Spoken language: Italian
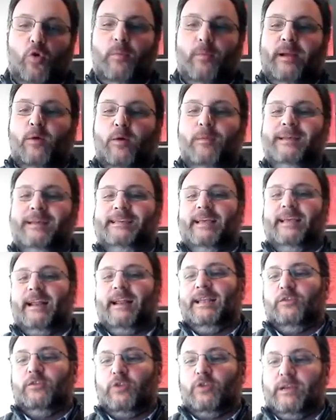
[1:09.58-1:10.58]
come, come si era
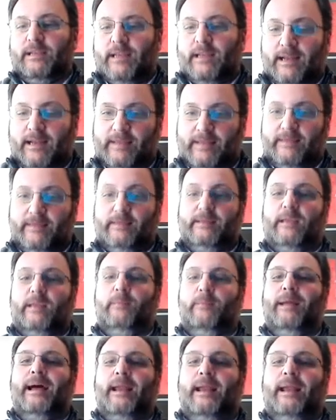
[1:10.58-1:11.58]
andato a
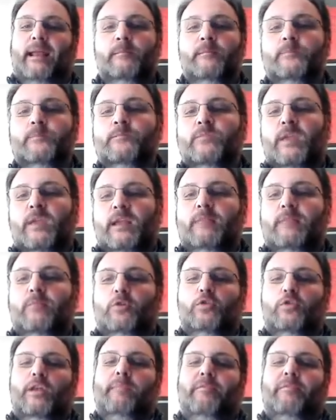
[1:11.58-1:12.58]
risistemare il
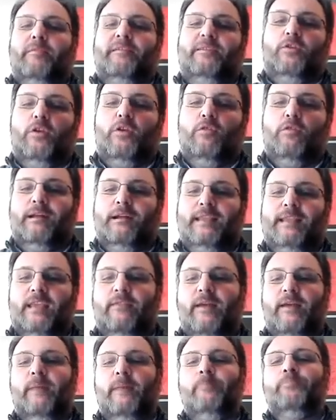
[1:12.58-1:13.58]
mondo delle professioni
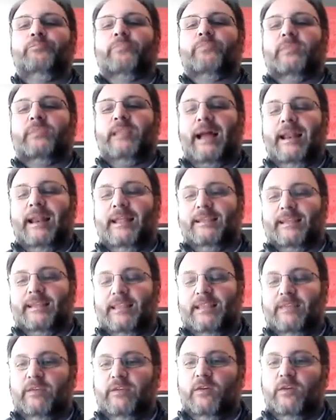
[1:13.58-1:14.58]
educative
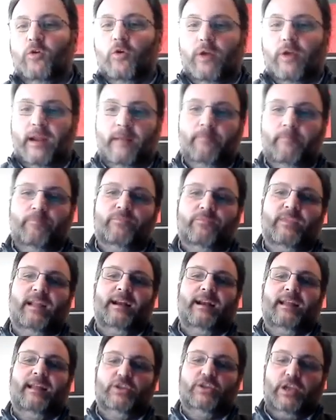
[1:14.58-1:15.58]
dall'entrata in vigore
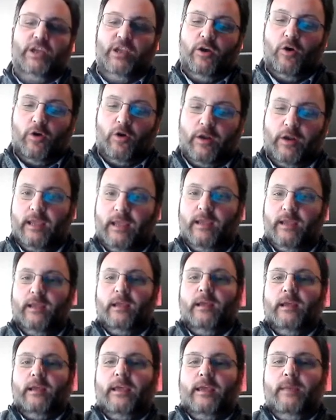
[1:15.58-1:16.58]
della legge Iori
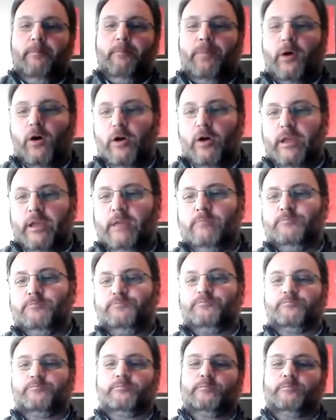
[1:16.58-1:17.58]
in poi,
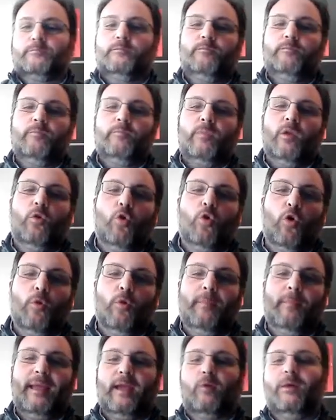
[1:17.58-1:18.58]

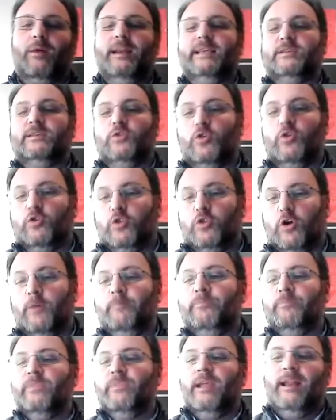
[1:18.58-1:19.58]
come, quali
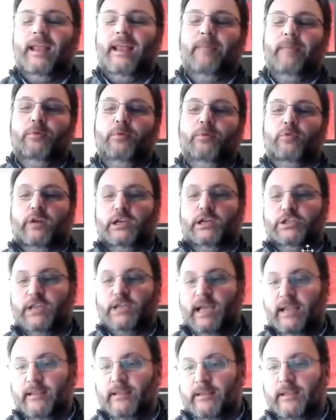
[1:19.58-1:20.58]
sono le più
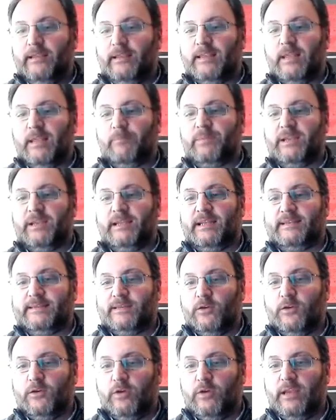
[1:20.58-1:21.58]
recenti
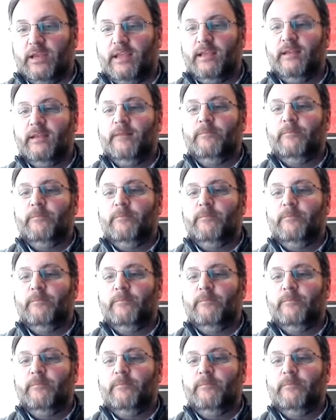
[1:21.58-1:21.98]
interpretazioni